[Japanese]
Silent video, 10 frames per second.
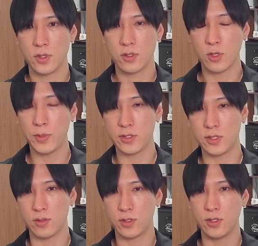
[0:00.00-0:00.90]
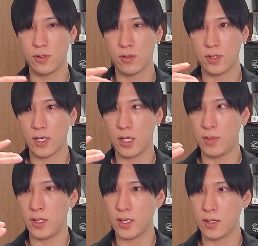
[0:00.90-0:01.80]
トピックスへの寄与度の高い
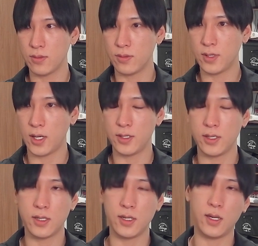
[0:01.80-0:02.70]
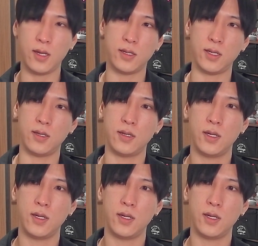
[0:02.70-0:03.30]
銘柄の方が日経平均